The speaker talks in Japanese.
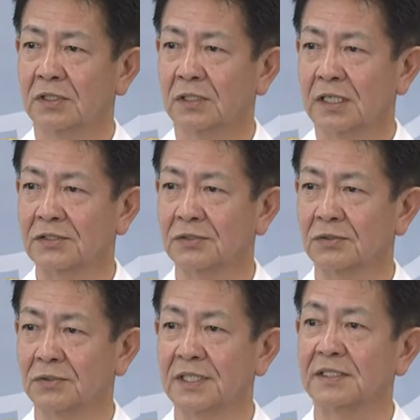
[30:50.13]
活
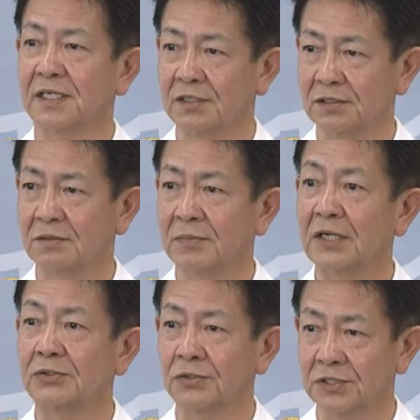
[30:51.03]
動を支える
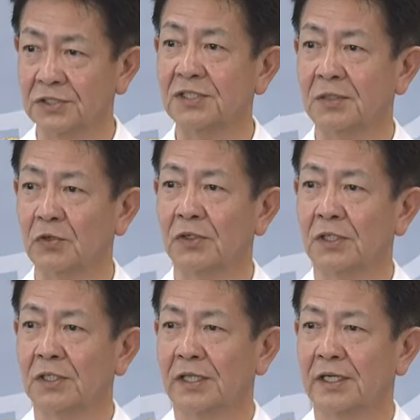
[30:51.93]
幕僚についても
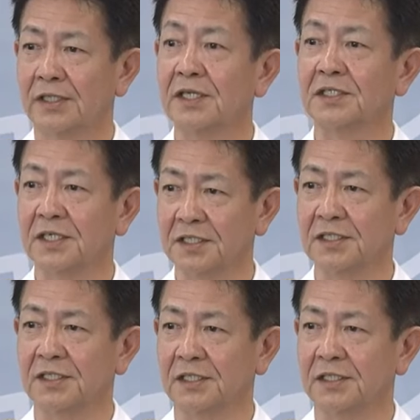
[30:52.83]
定期的
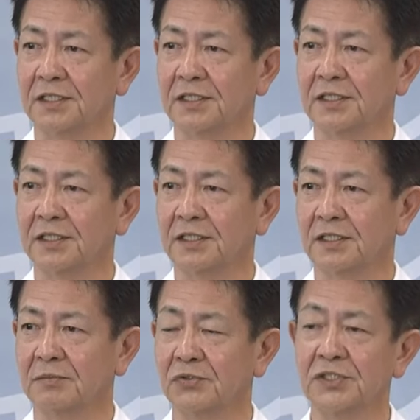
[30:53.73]
に
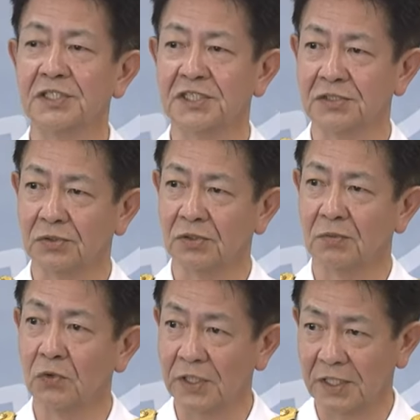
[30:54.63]
VTC を
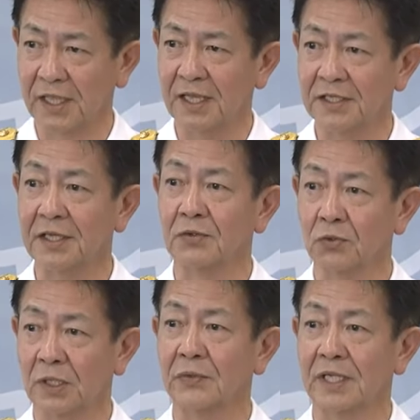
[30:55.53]
設けて意見
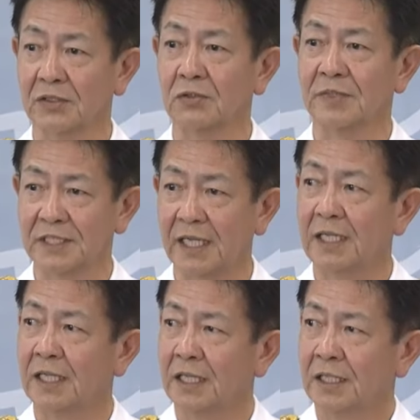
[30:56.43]
交換をやっておりました。
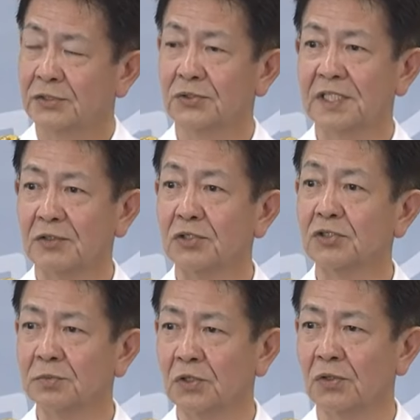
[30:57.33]
そういった取り
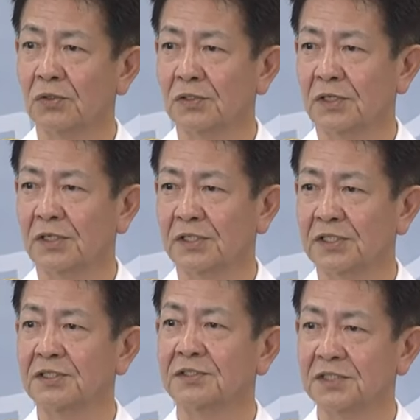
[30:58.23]
組みを引
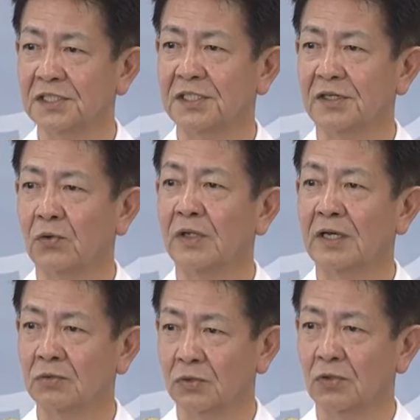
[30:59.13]
き続き行
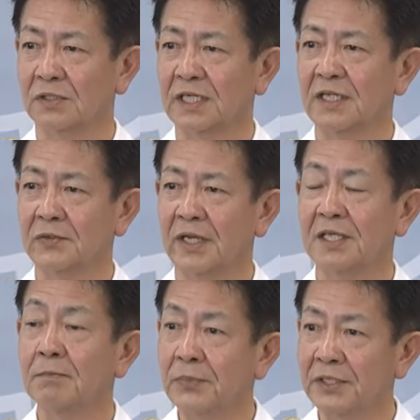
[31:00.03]
うこと、さらには
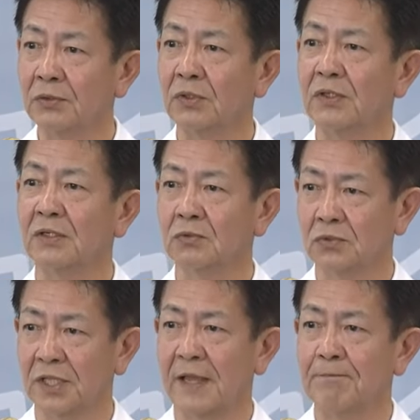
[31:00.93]
頻繁に行うこ
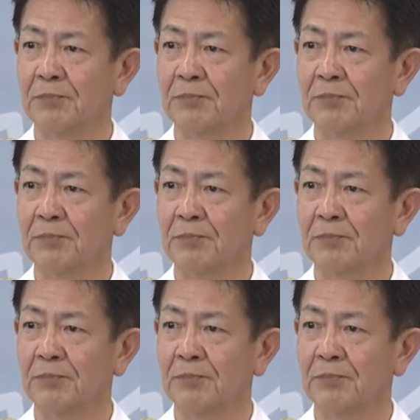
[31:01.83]
とで、